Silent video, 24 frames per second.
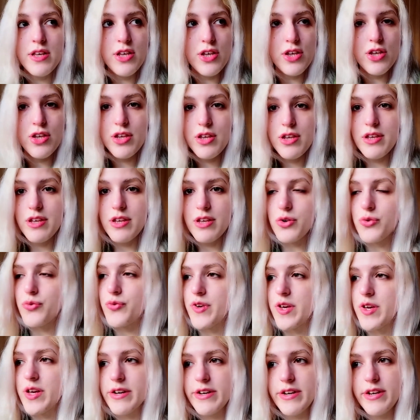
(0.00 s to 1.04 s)
e eu
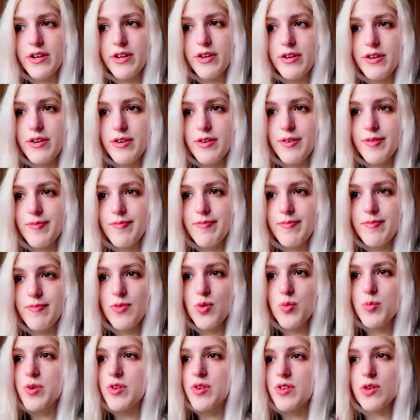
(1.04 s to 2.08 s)
fiquei
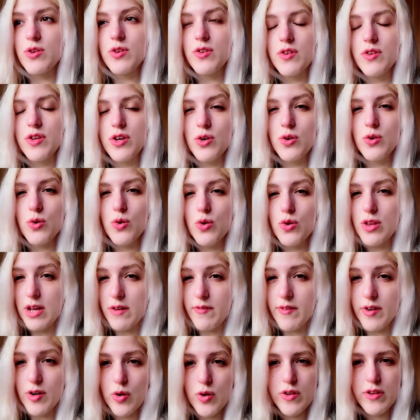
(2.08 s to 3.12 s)
numa situação que eu não
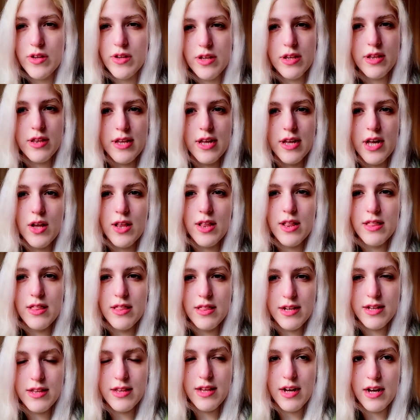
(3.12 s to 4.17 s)
estava a conseguir li
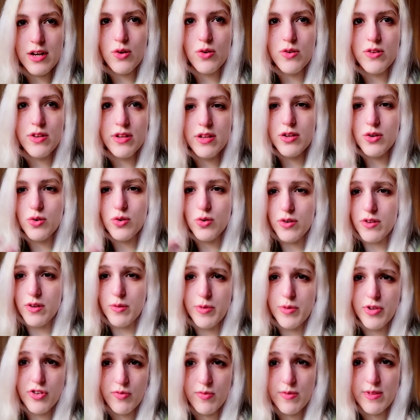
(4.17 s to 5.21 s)
lidar tanta
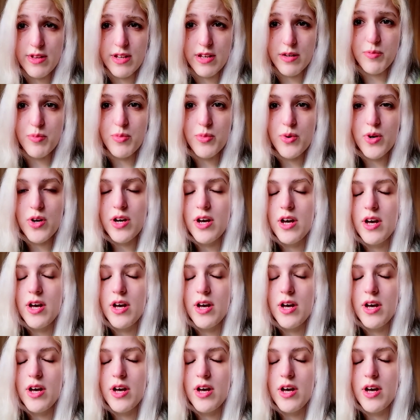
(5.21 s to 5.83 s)
coisa ao mesmo tempo.